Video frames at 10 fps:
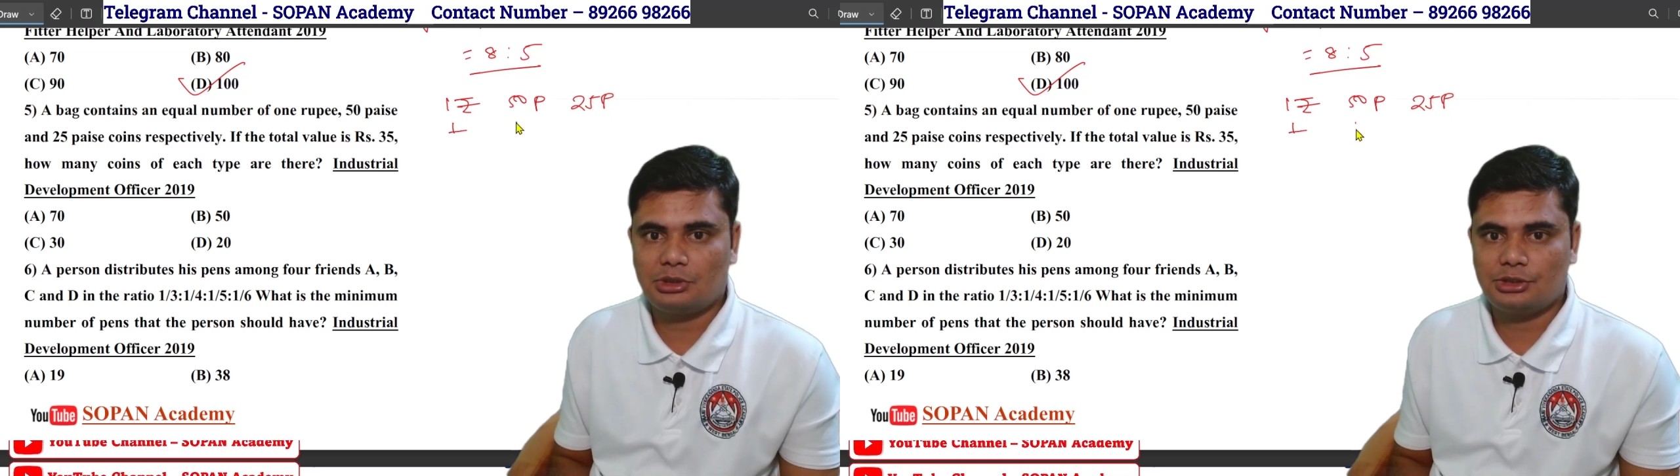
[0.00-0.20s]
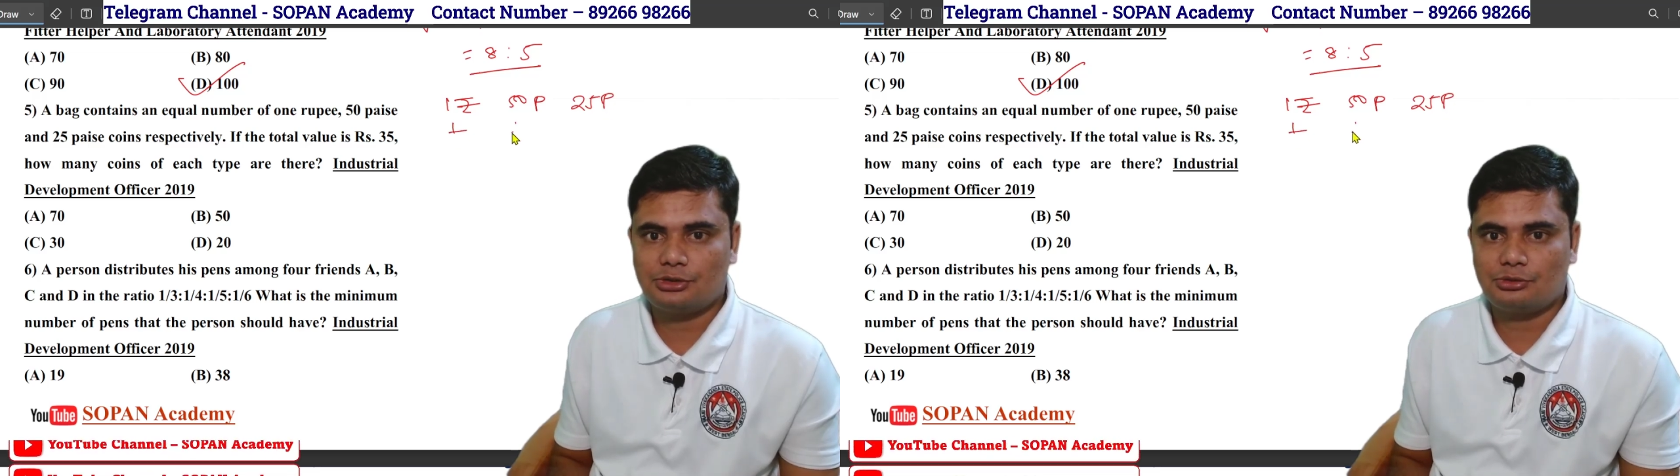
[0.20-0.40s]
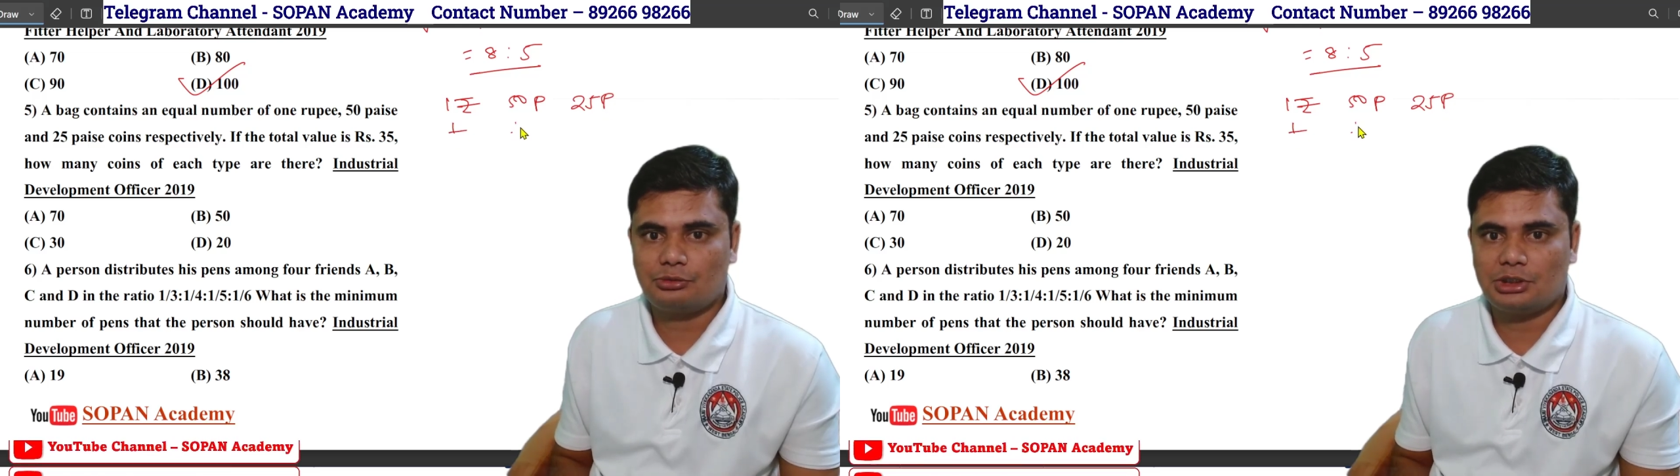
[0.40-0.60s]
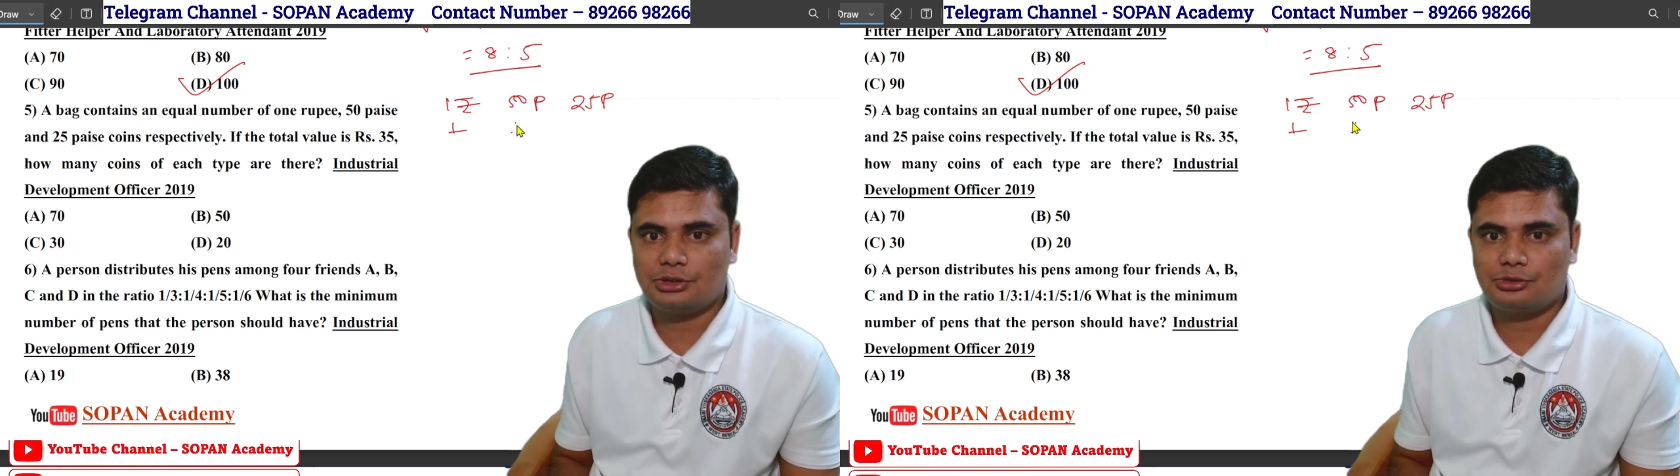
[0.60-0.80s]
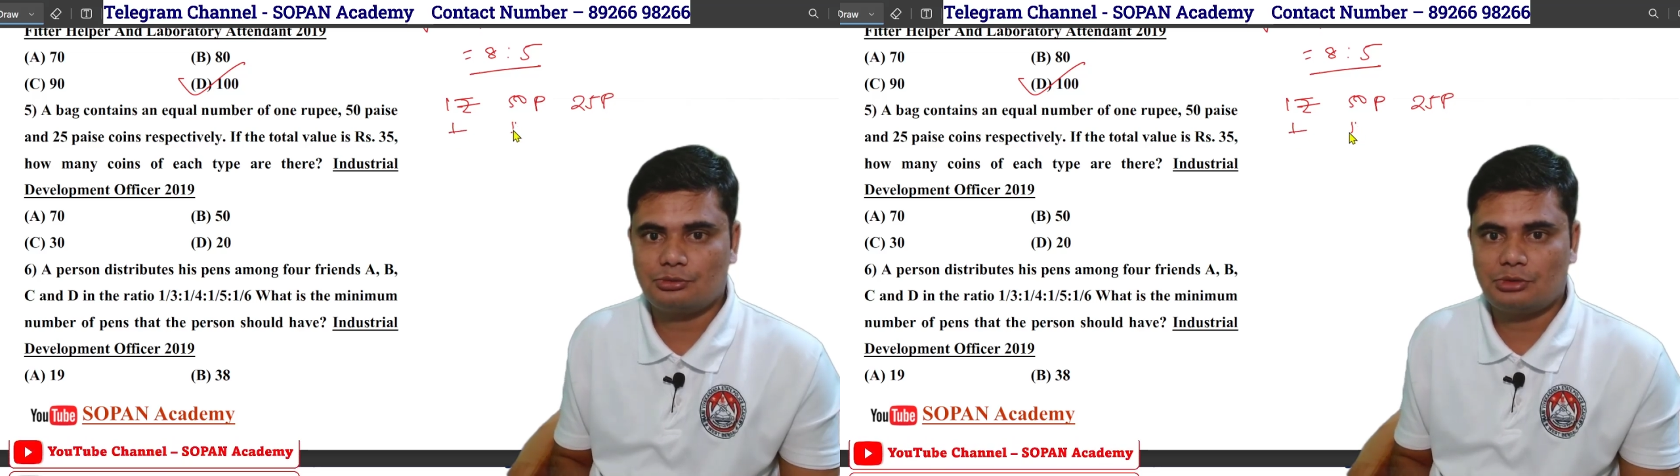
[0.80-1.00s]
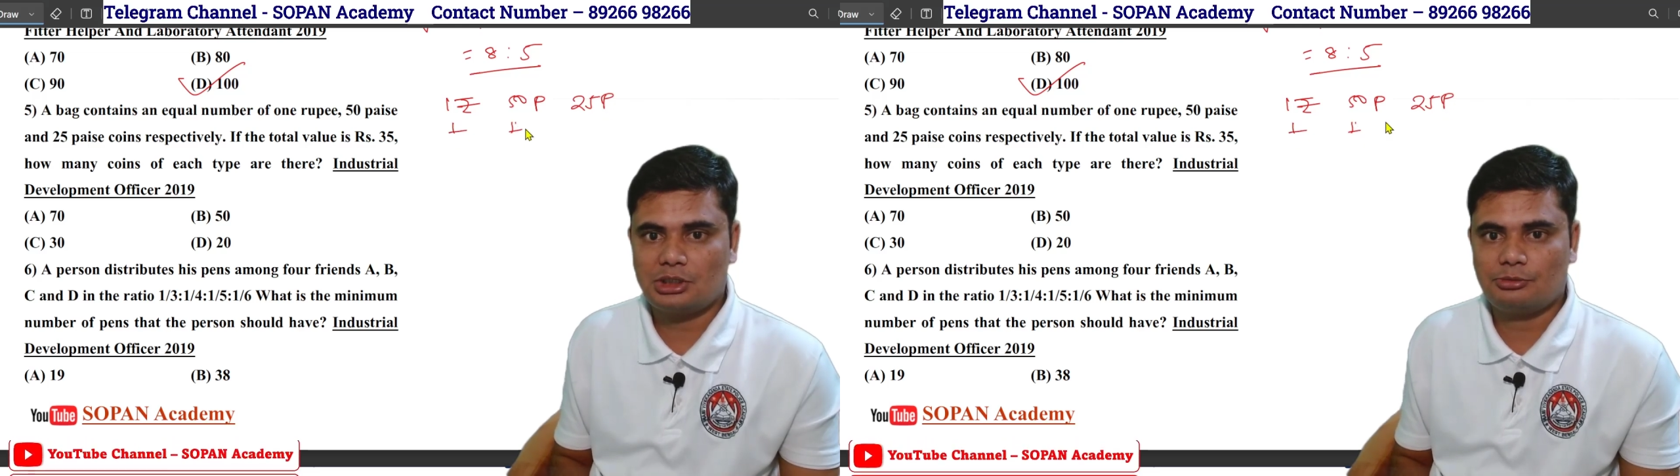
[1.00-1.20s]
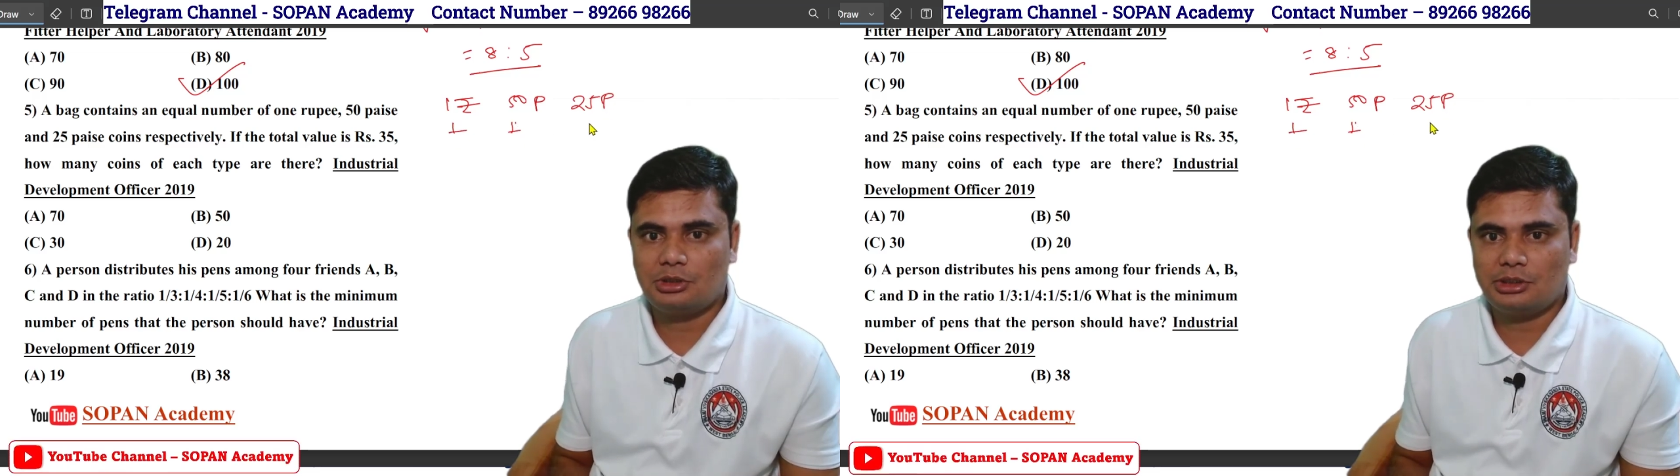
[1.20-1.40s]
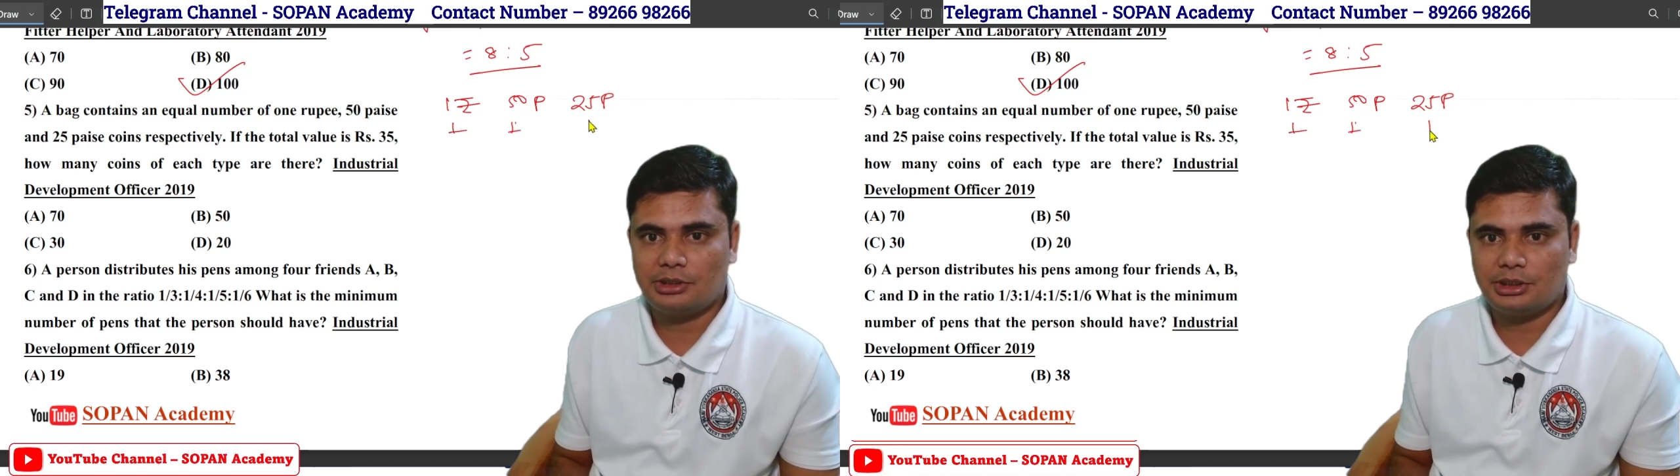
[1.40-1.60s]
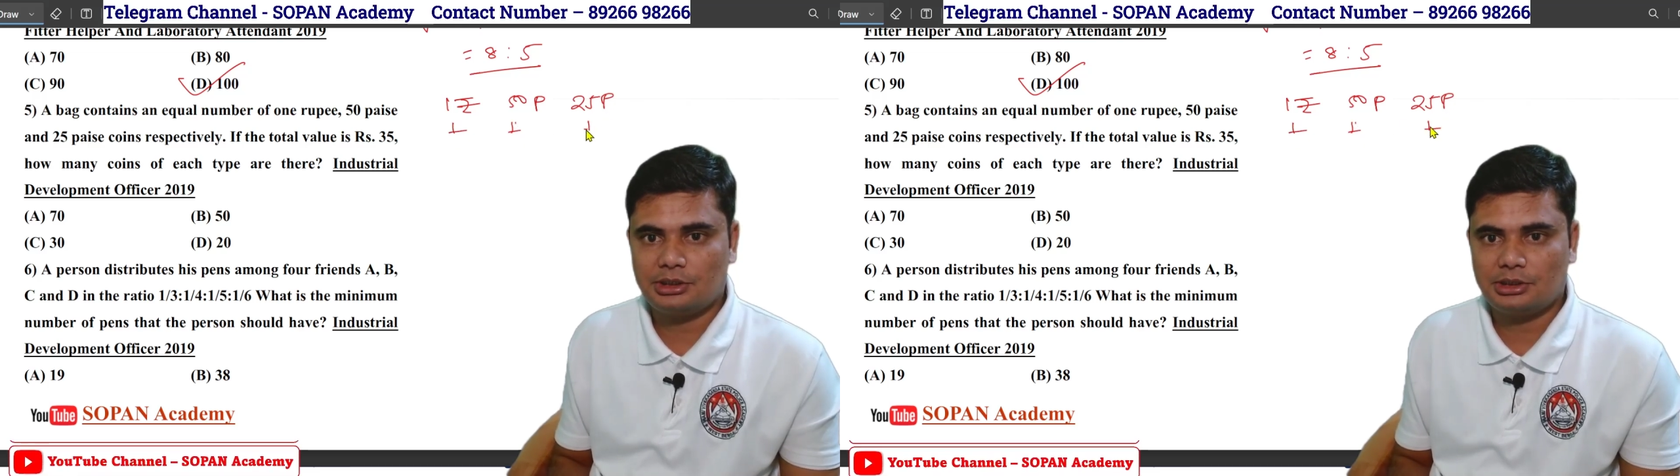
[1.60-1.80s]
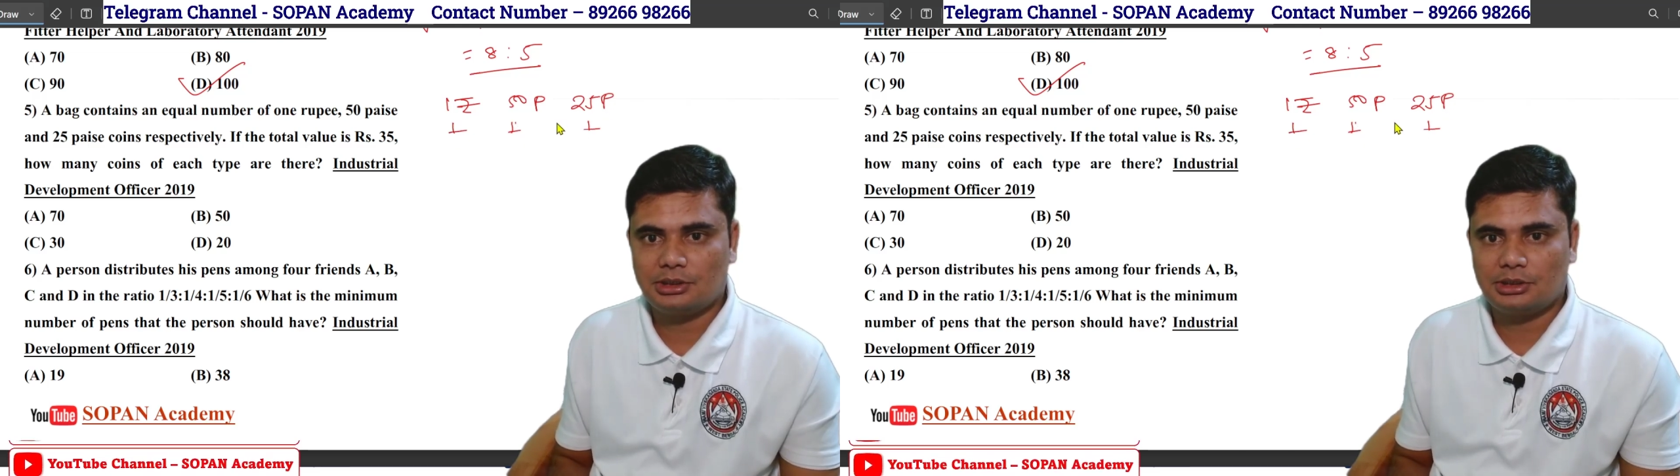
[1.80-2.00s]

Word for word: ওয়ান ইস টু ওয়ান ইস টু ওয়ান বলতে পারি